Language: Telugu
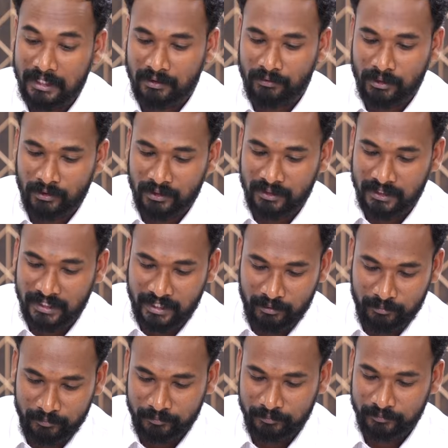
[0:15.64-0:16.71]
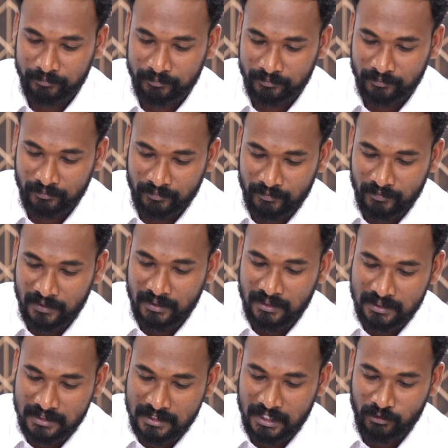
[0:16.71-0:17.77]
ఇరవై అధ్యాయం
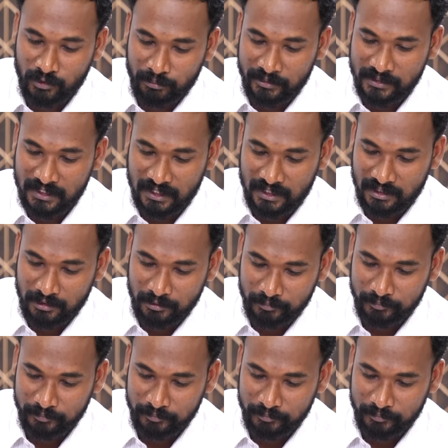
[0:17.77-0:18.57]
చదివి వినిపిస్తానన్నా